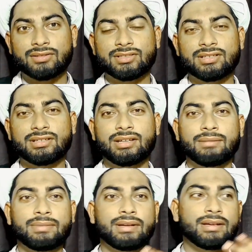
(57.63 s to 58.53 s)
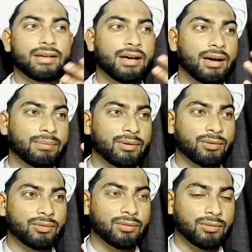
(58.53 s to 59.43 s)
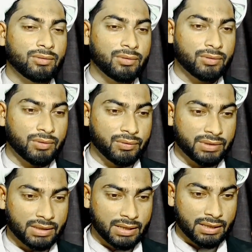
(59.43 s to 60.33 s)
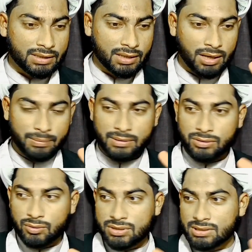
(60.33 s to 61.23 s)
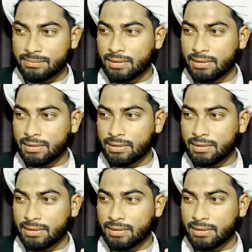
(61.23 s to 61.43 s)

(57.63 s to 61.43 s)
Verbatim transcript: जितने भी आप लोगों को उसे क्या कहते हैं आपकी सोचें